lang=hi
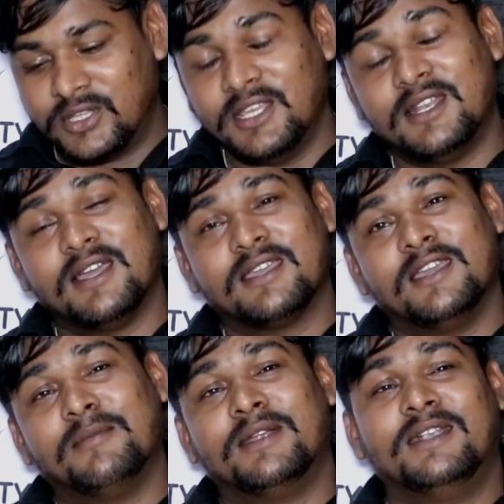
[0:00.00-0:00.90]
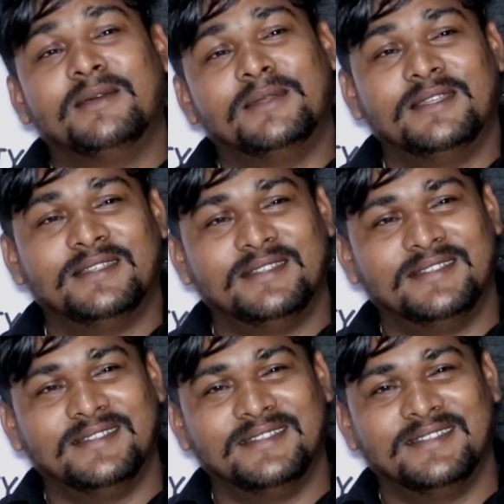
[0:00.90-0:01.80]
तेरा के है मैडम
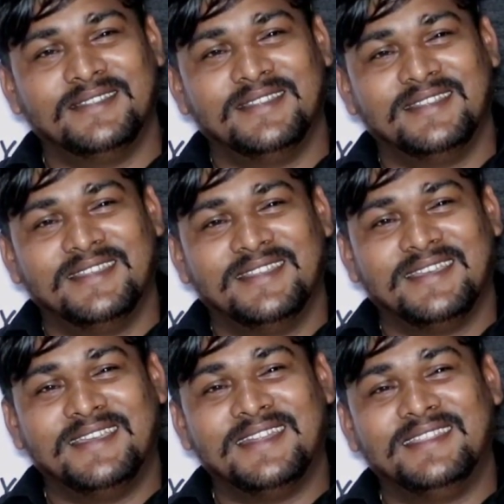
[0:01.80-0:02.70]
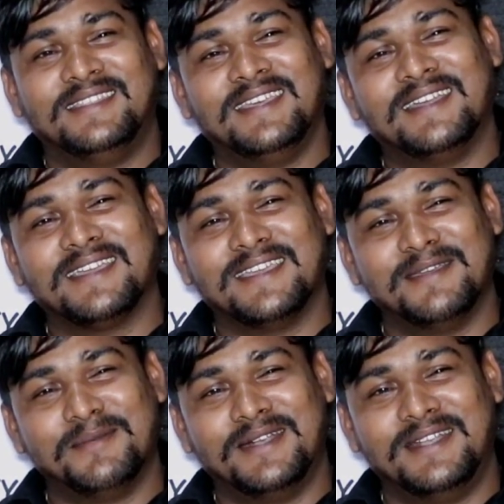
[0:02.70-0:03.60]
कह रहा तेरा के
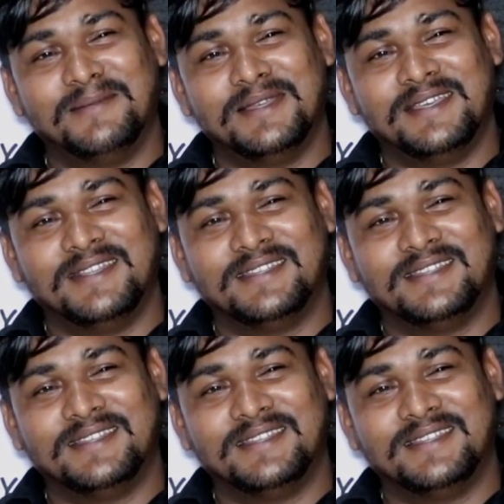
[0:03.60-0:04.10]
है मैडम है